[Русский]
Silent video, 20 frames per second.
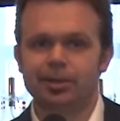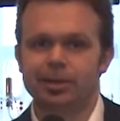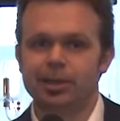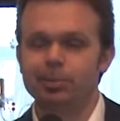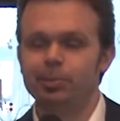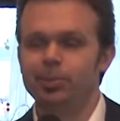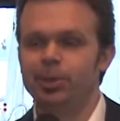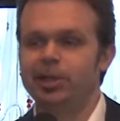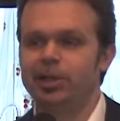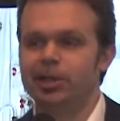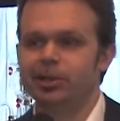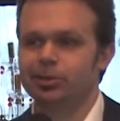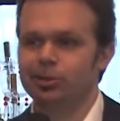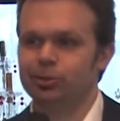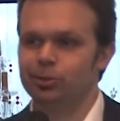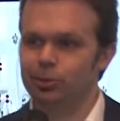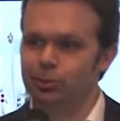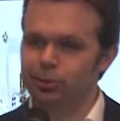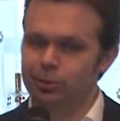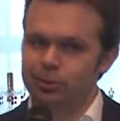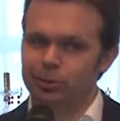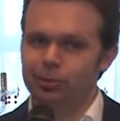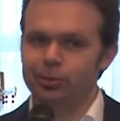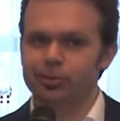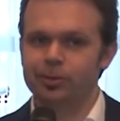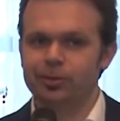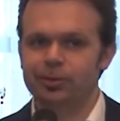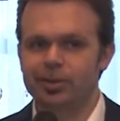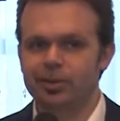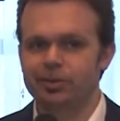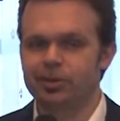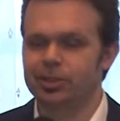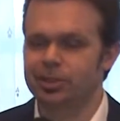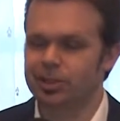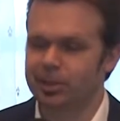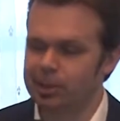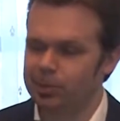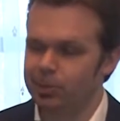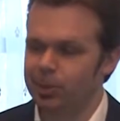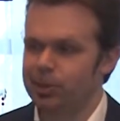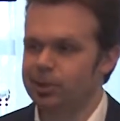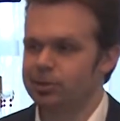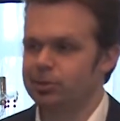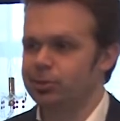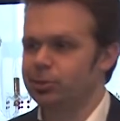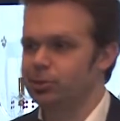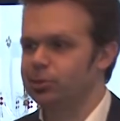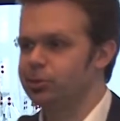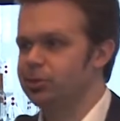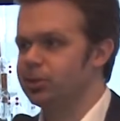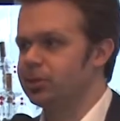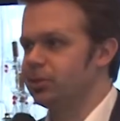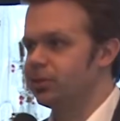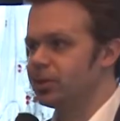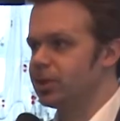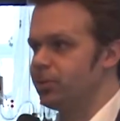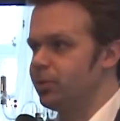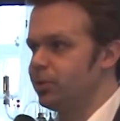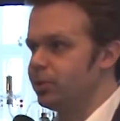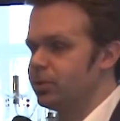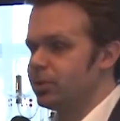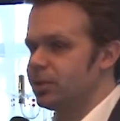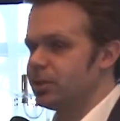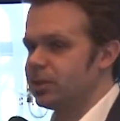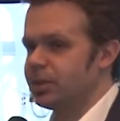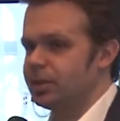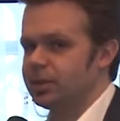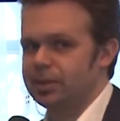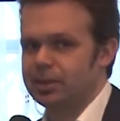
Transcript: компиляцию, условно в кавычках, компиляцию кода этого компьютера